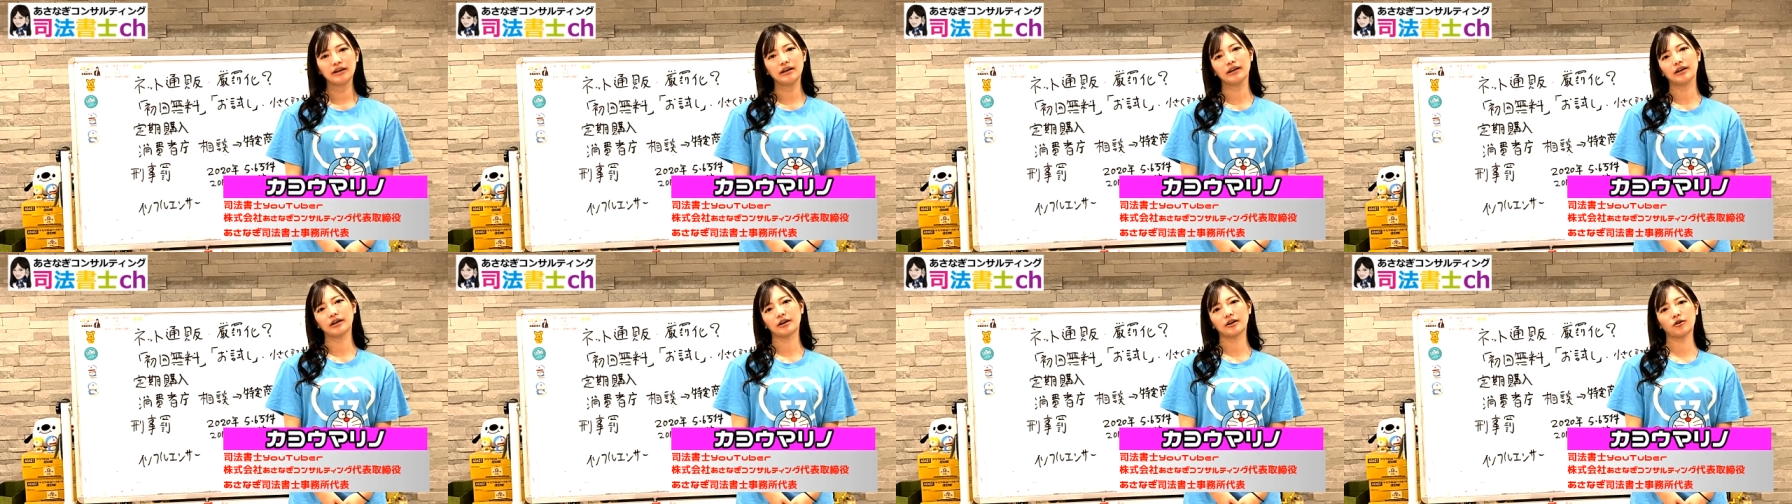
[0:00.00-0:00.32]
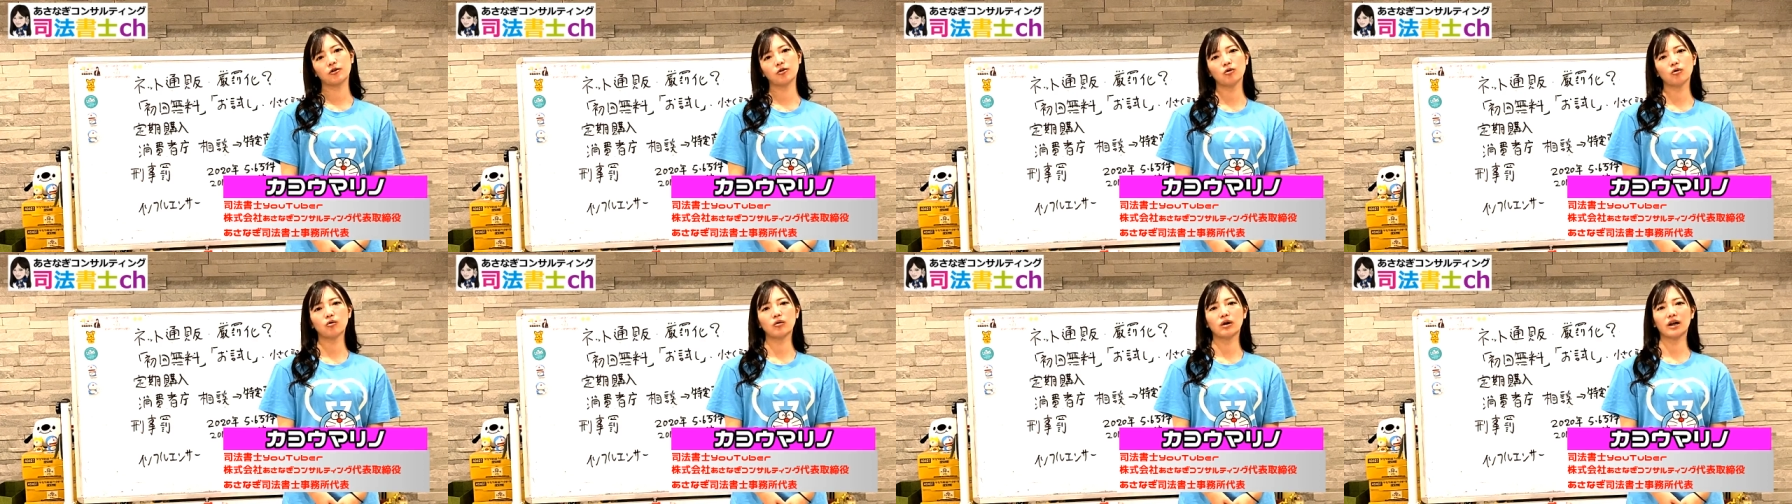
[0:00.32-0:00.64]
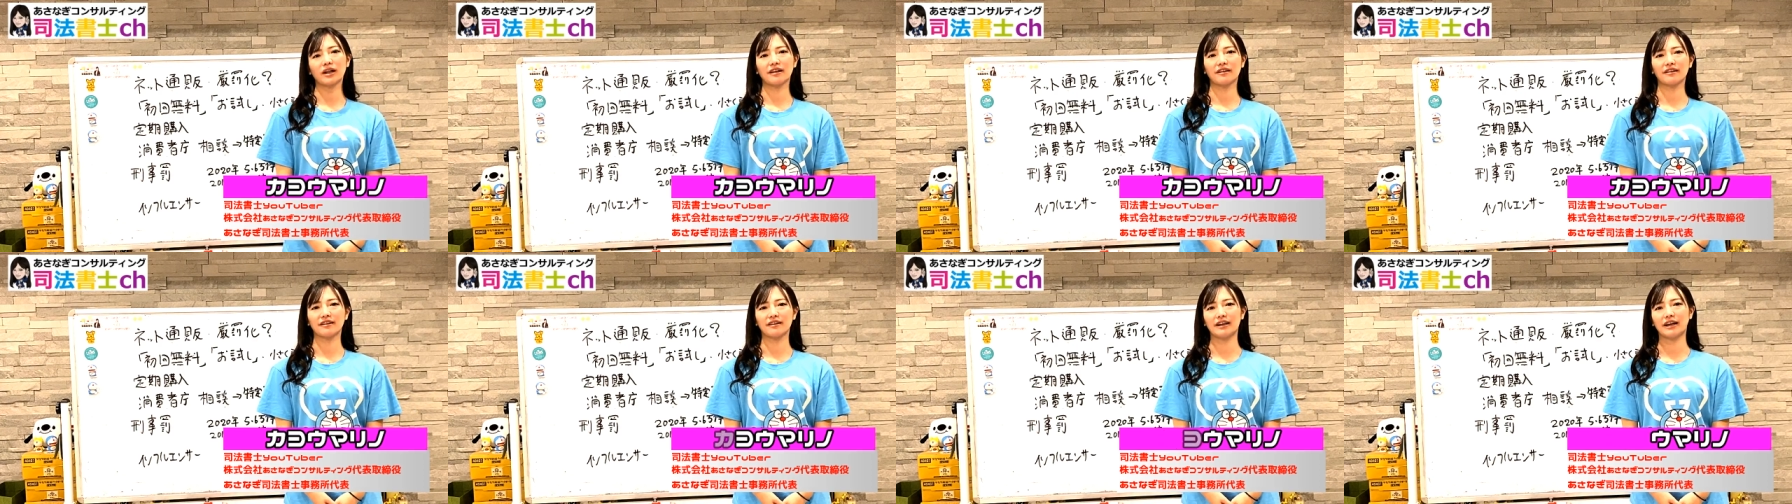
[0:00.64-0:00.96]
えー、今日
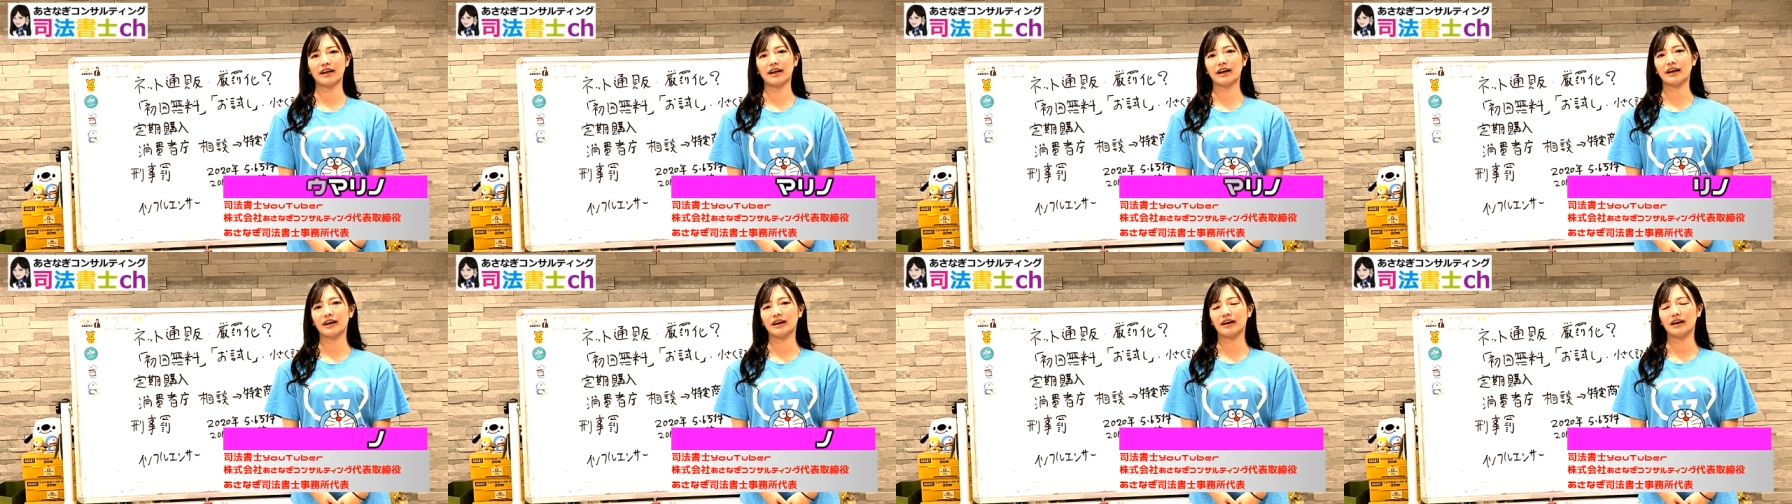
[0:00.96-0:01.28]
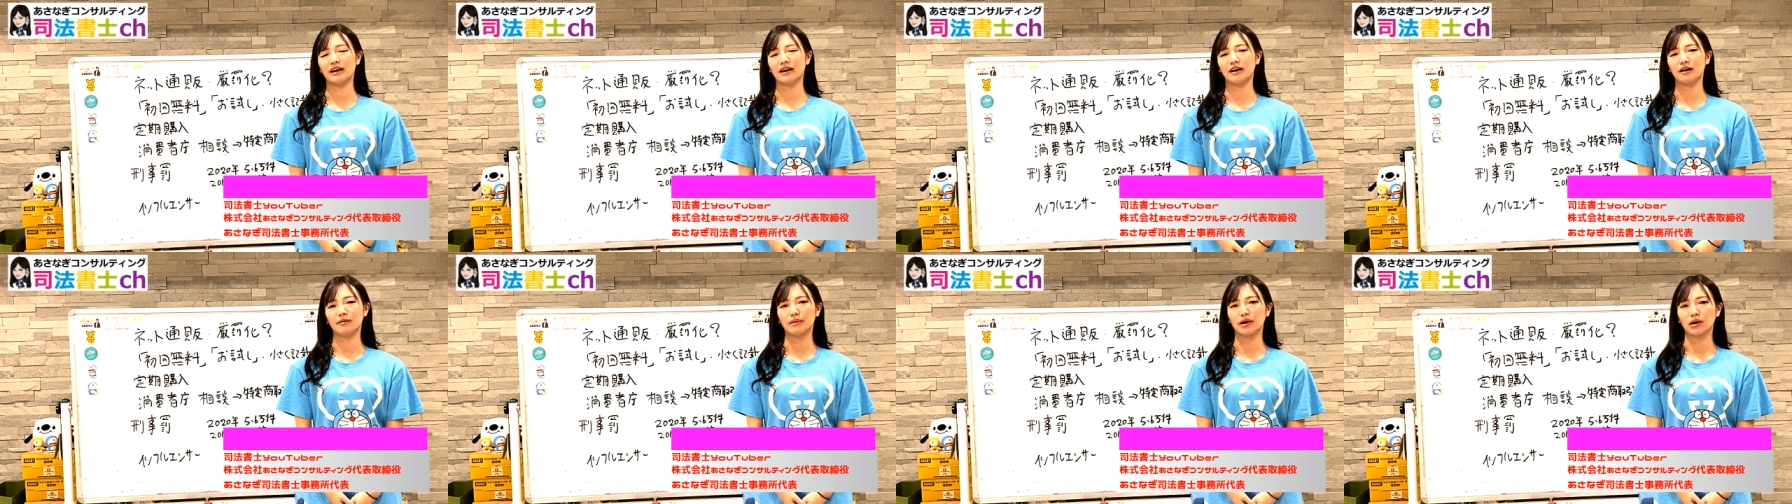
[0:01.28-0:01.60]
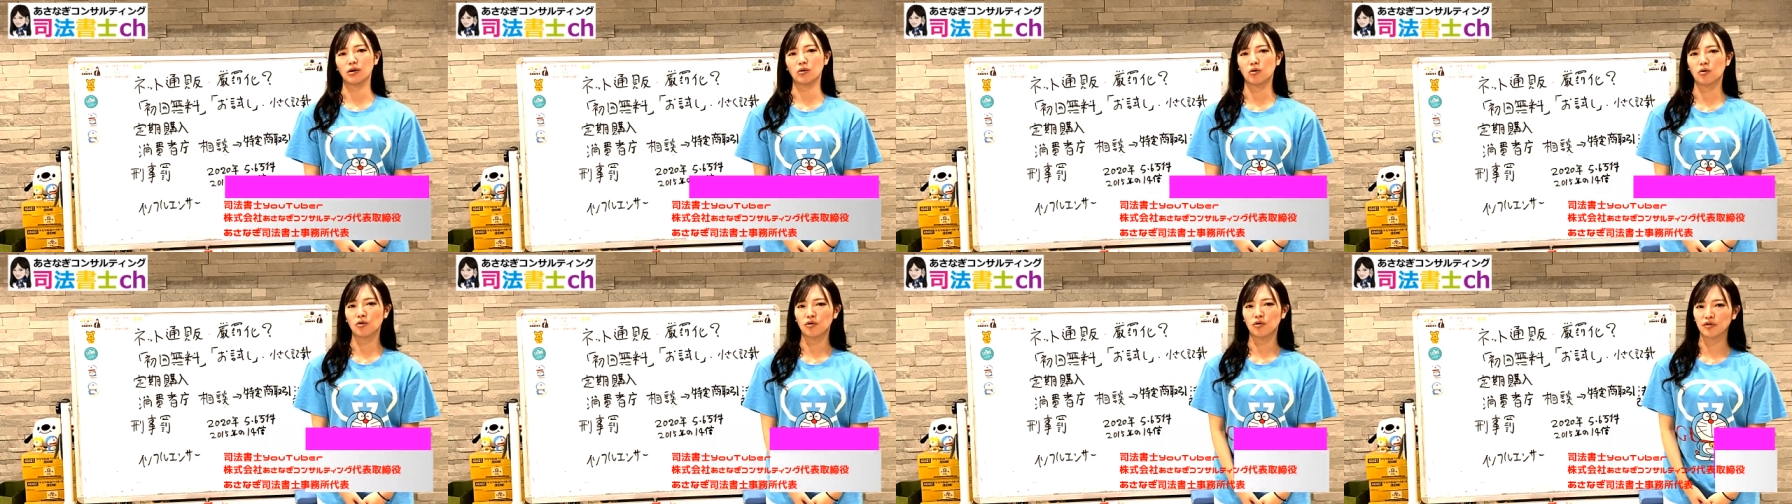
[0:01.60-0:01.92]
はですね、えー、ま
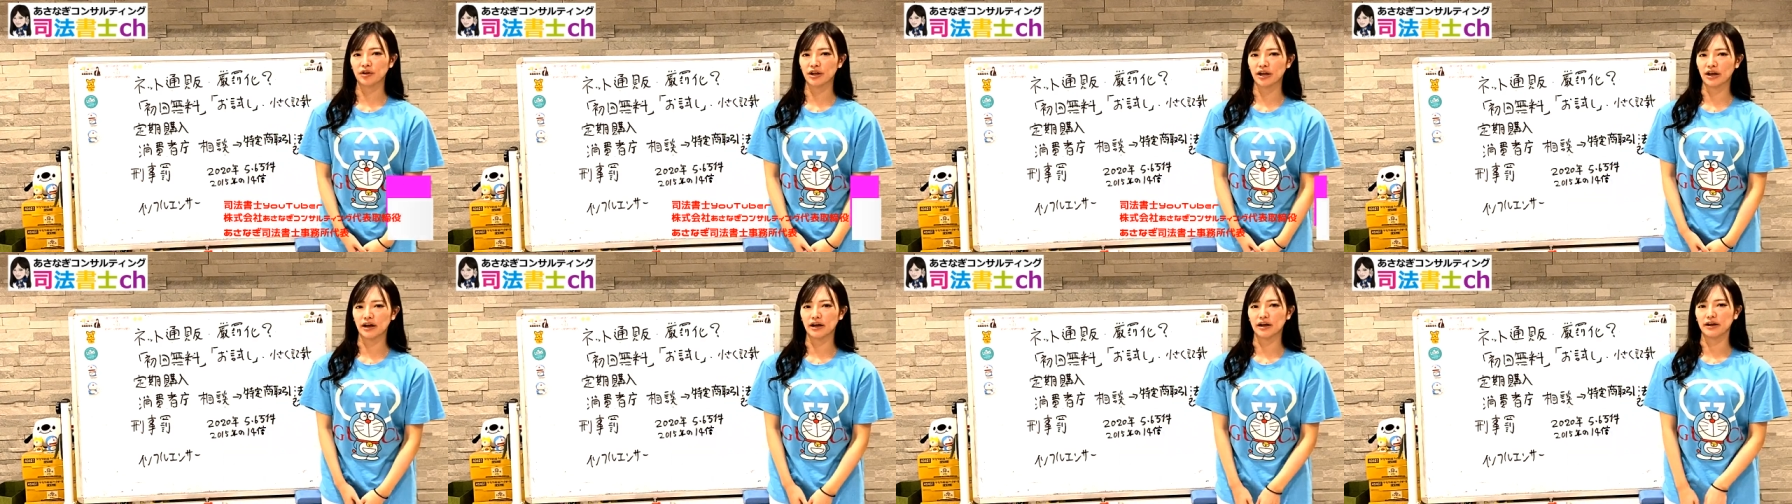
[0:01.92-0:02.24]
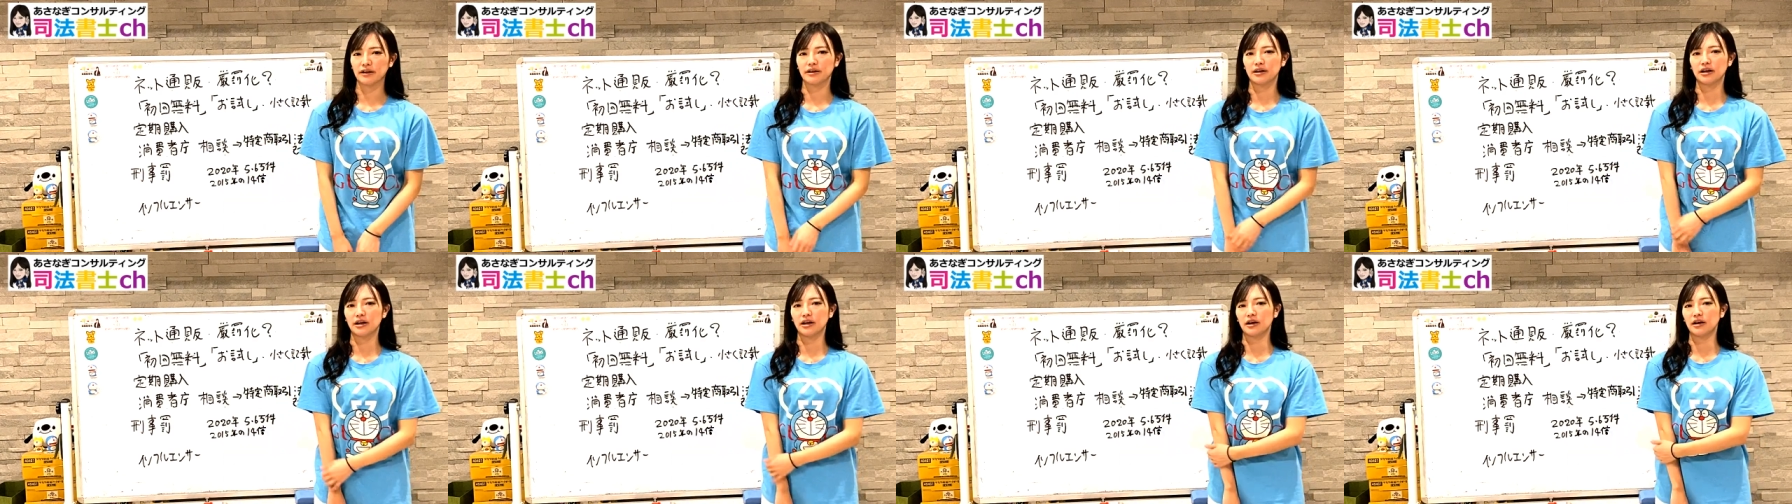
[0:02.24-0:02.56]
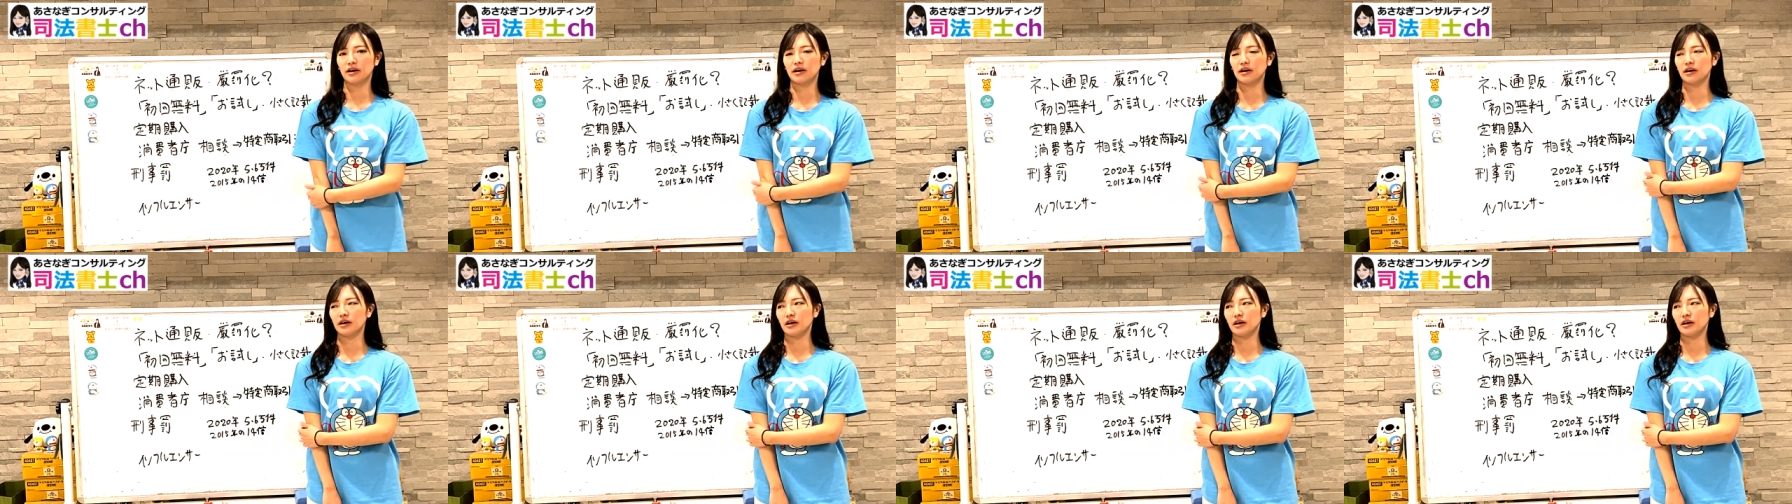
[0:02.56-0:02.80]
あ、コロナで、